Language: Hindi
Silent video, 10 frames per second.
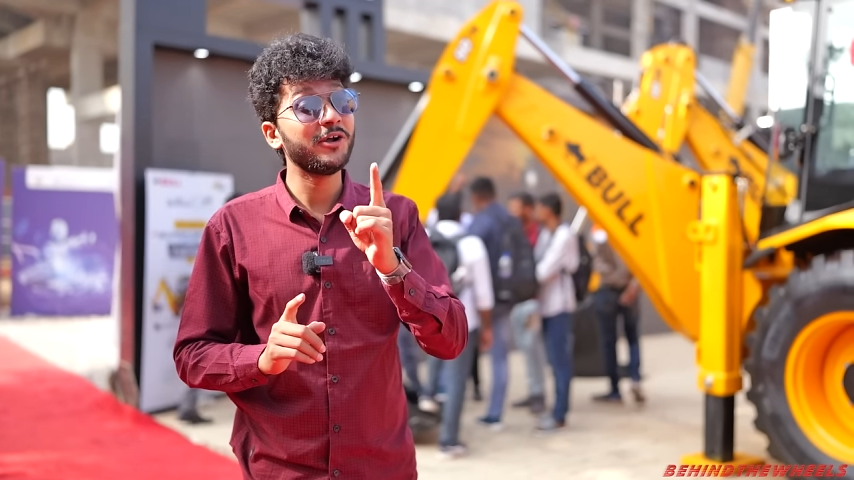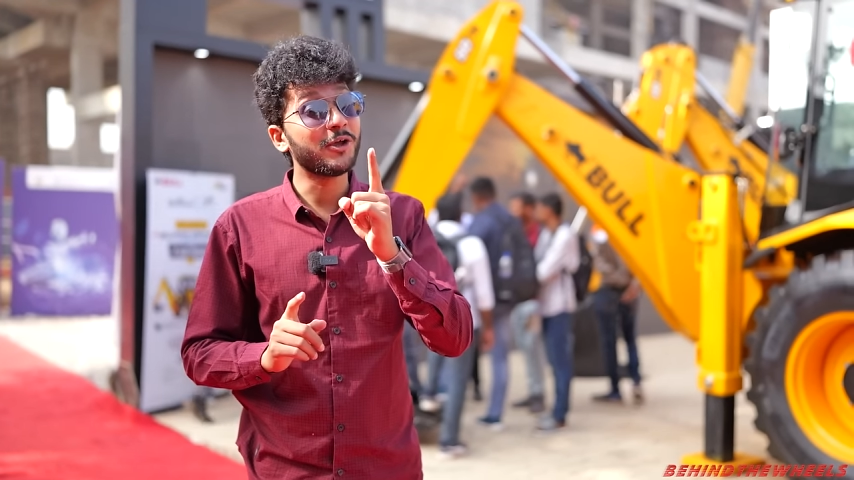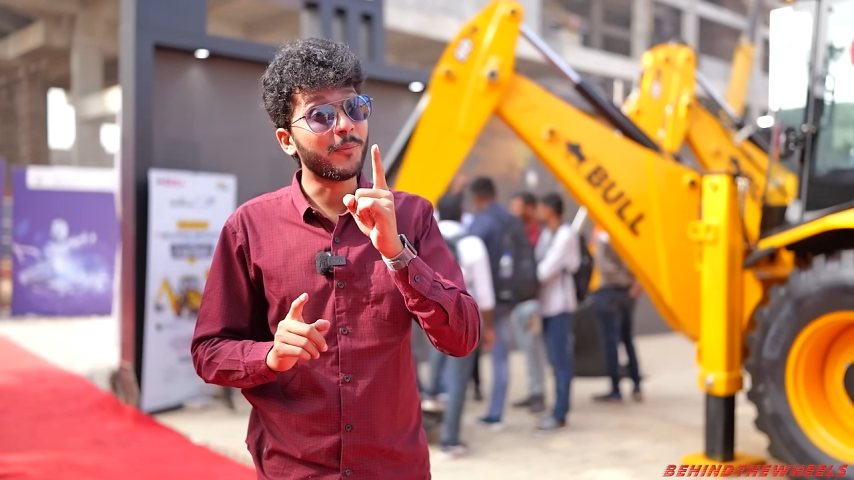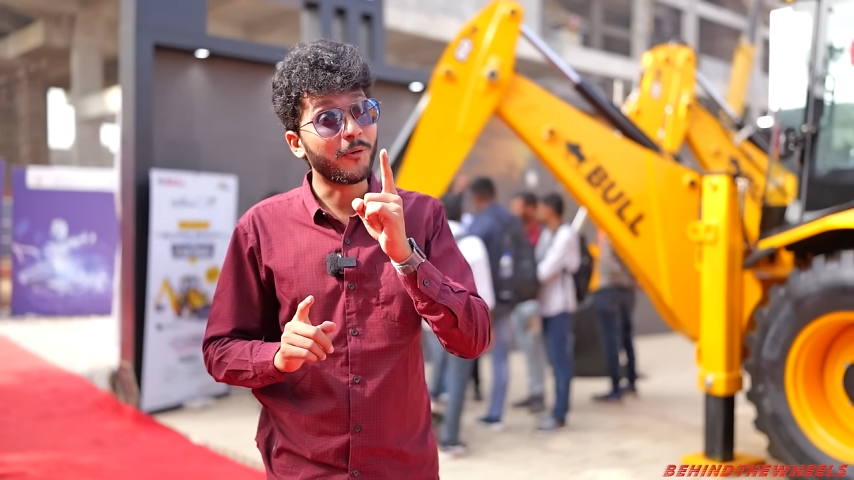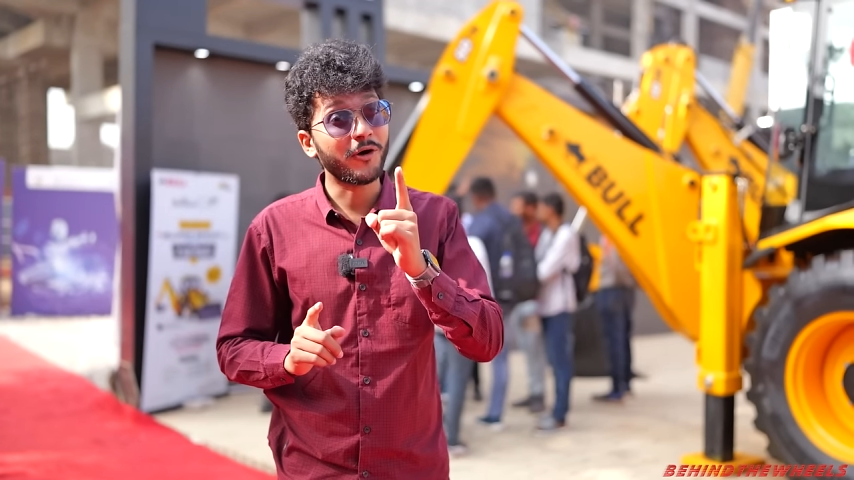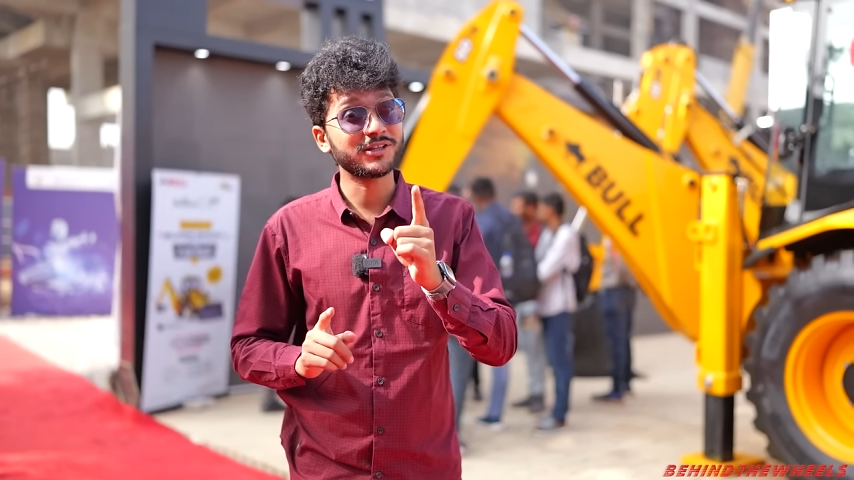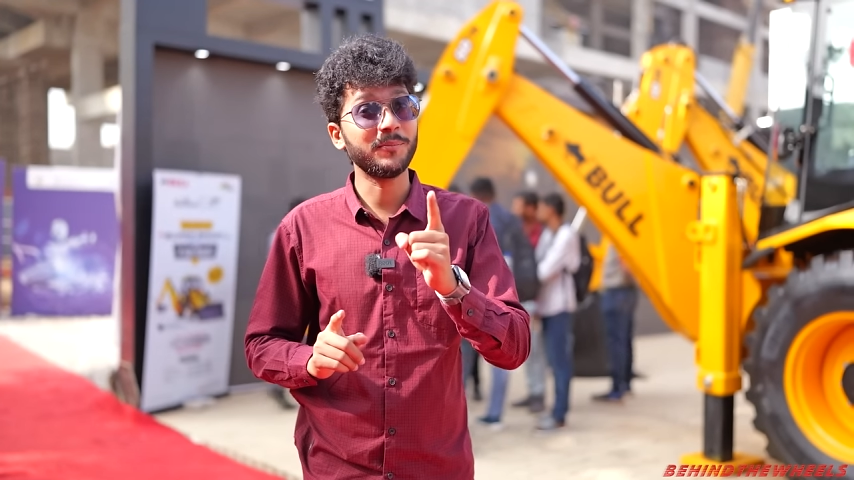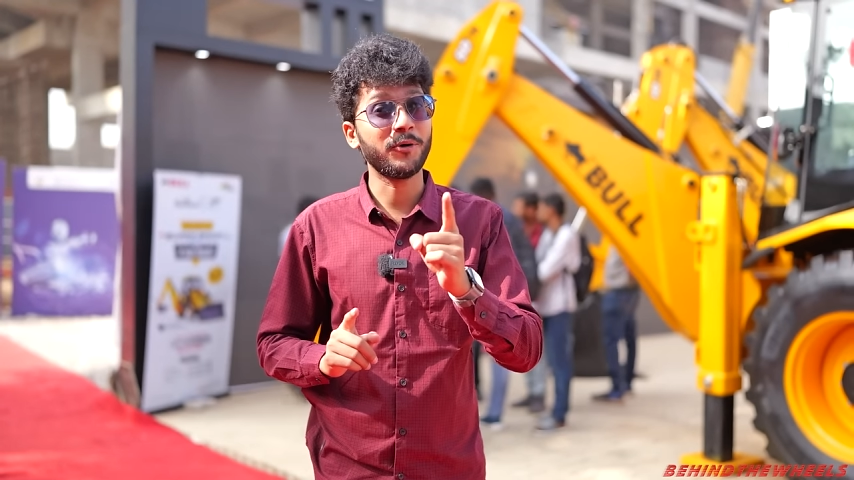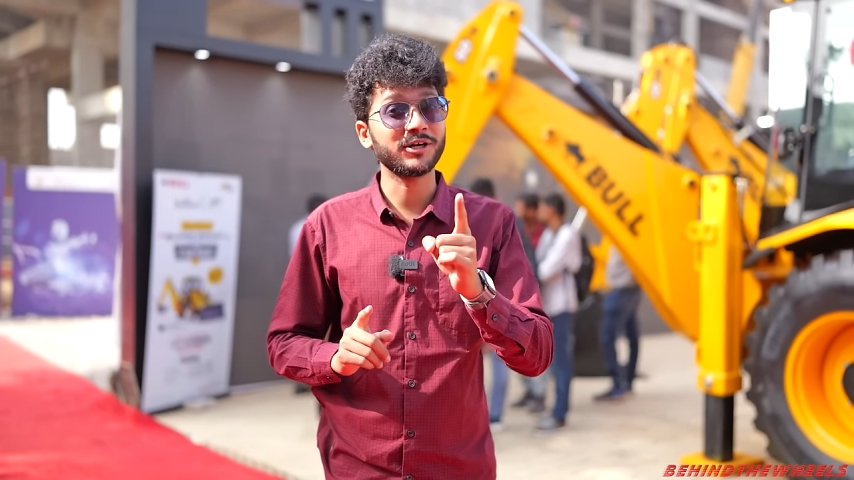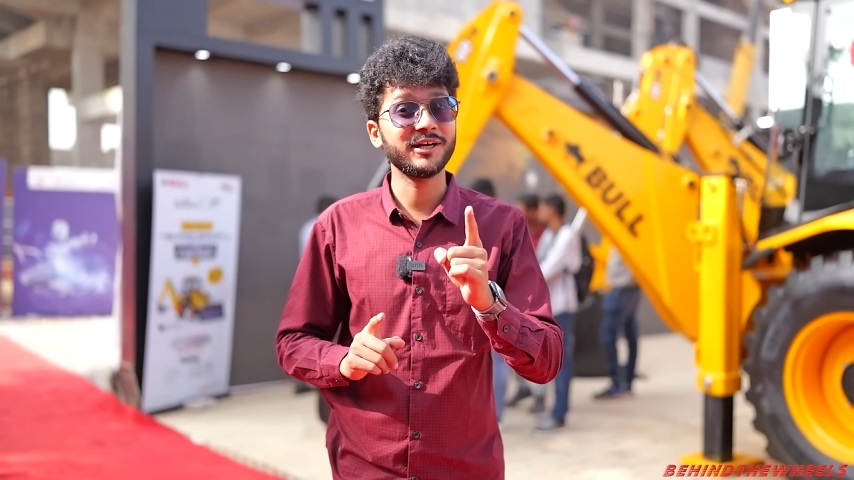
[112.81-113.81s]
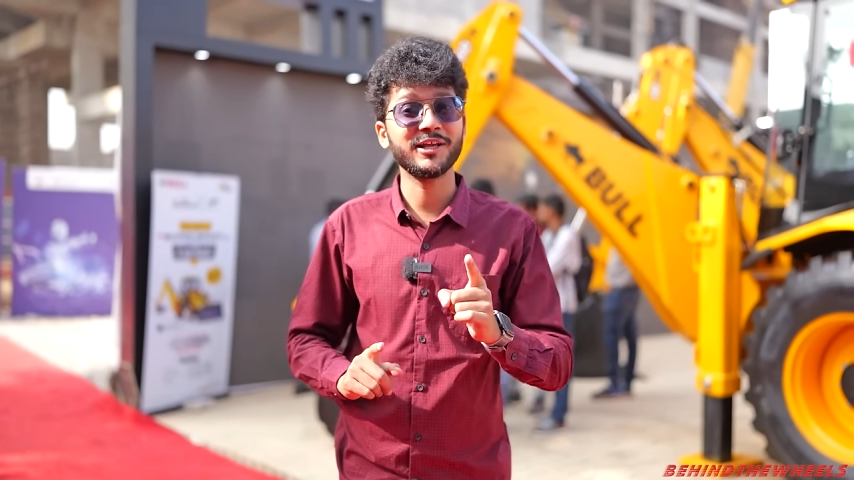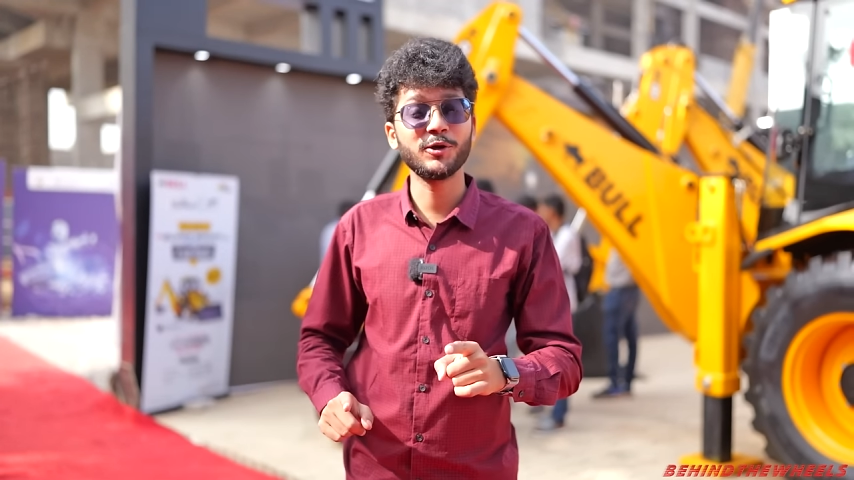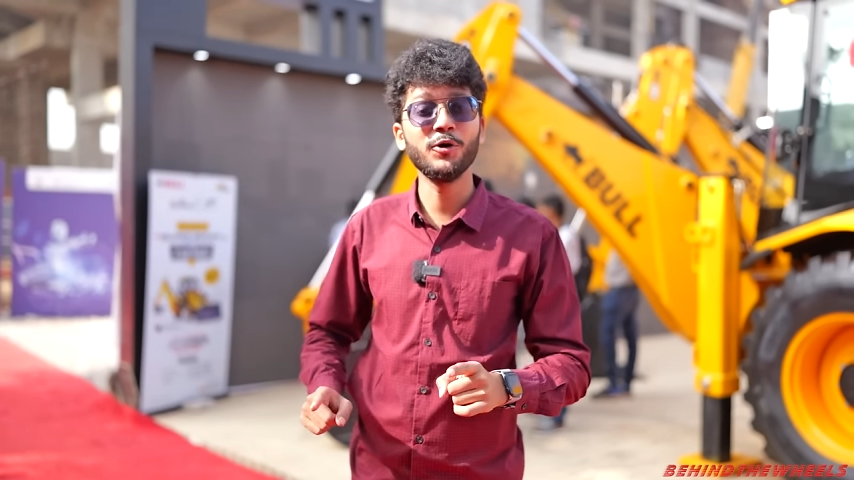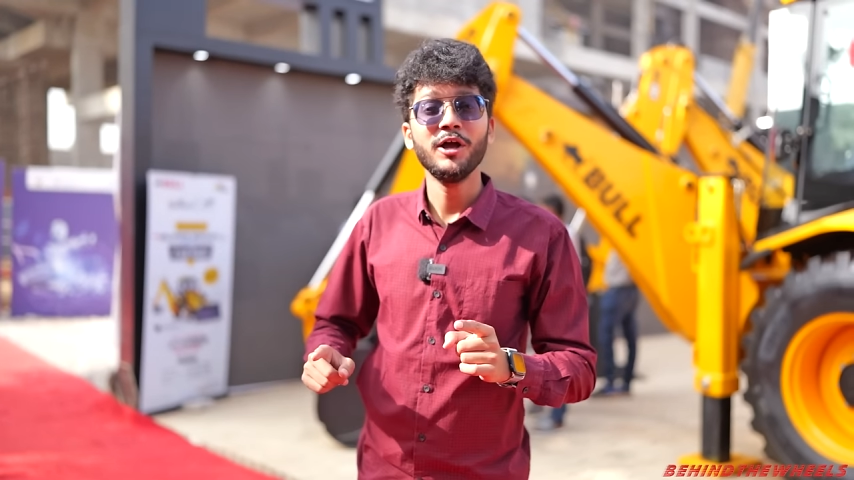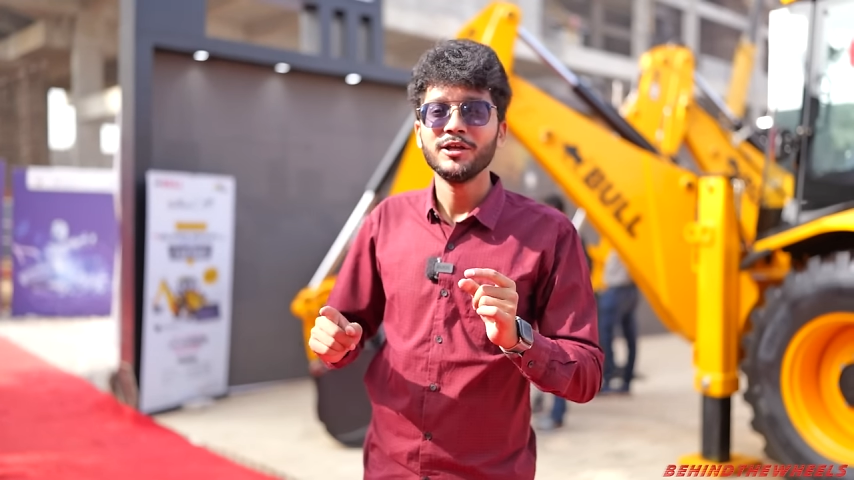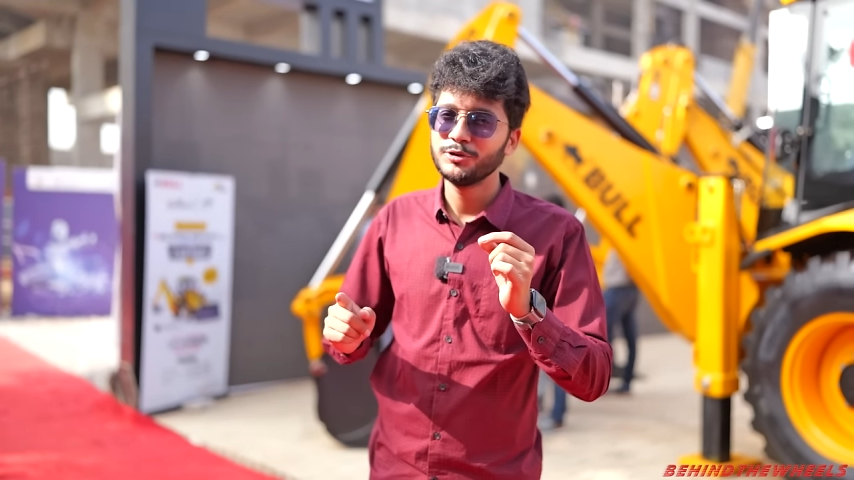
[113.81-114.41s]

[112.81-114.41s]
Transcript: वीडियो बहुत इंपॉर्टेंट है क्यों